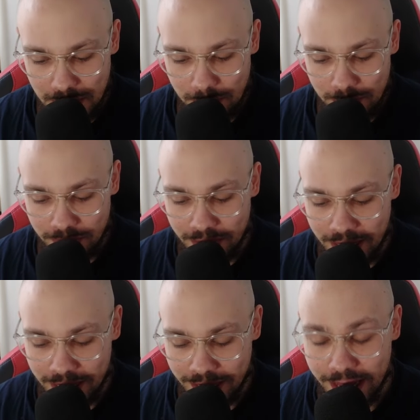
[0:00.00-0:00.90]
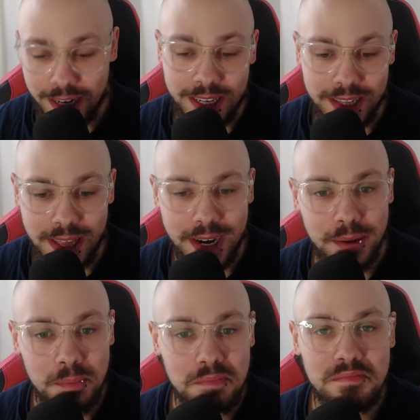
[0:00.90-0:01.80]
mi viene da ridere
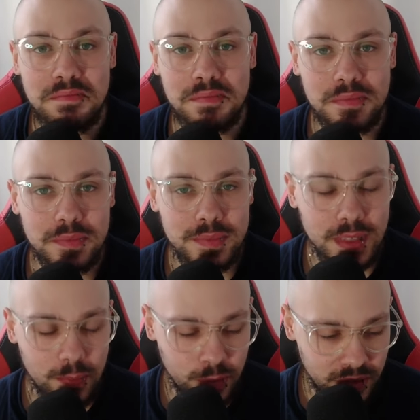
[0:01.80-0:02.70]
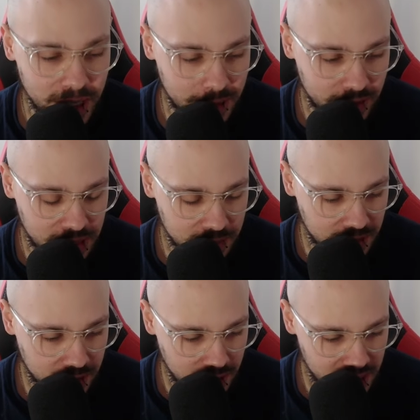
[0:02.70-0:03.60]
Mi viene
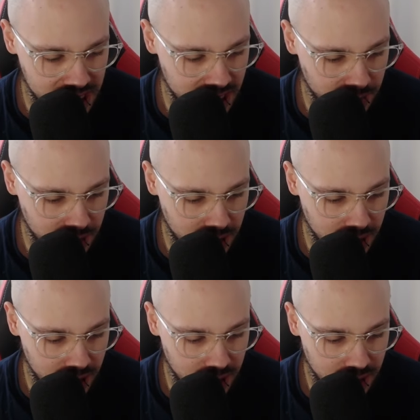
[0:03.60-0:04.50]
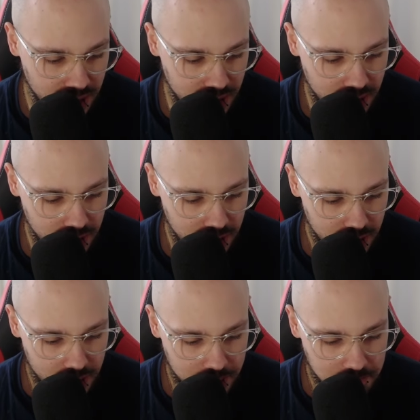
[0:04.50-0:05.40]
veramente da ridere perché
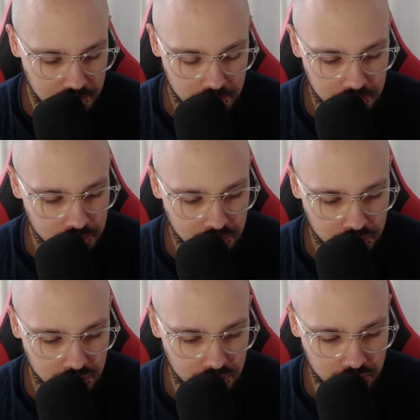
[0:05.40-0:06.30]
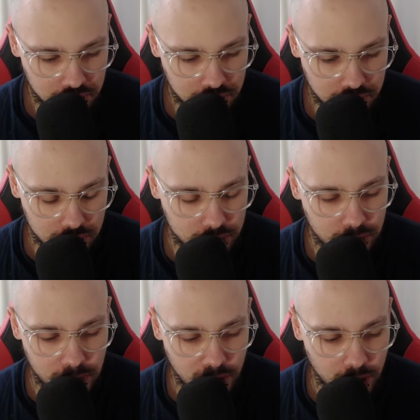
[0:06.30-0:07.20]
mh, mm,
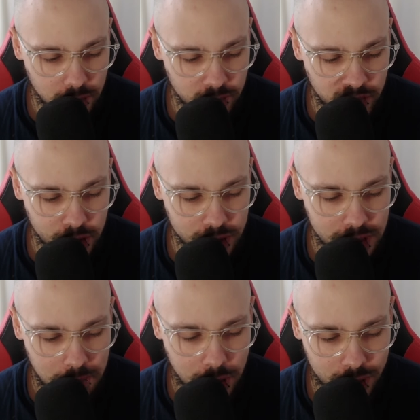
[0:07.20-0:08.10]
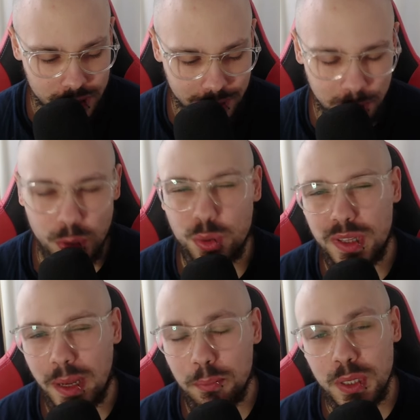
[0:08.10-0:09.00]
Vedo sempre questa
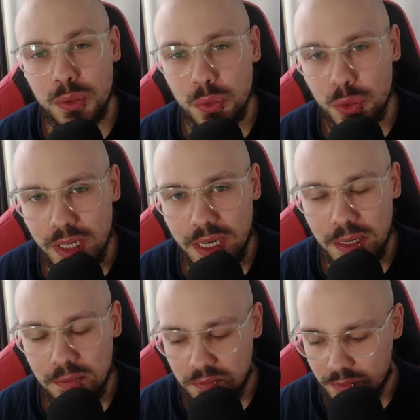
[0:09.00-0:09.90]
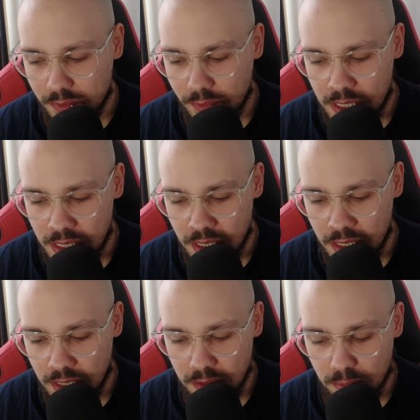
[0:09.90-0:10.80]
brutta abitudine
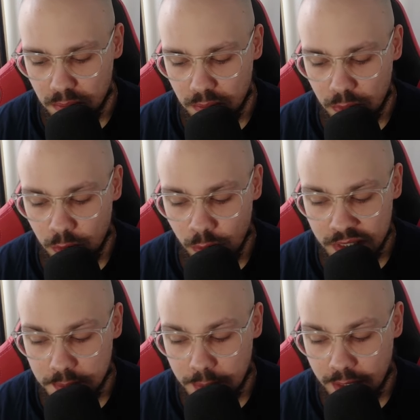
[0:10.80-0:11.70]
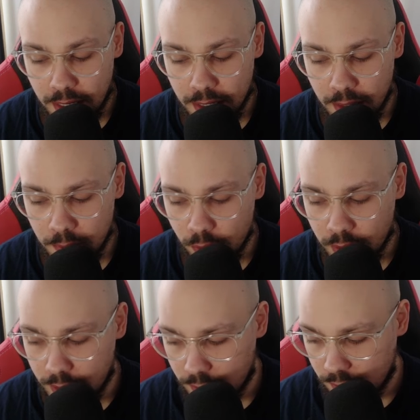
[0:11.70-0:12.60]
di non aspettare nemmeno
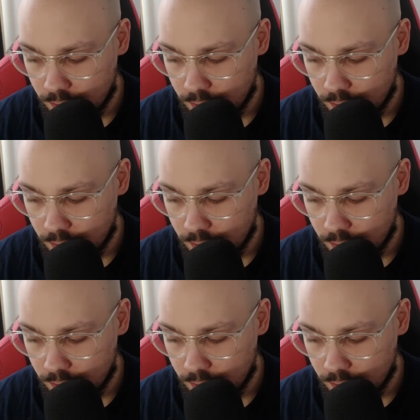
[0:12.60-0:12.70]
che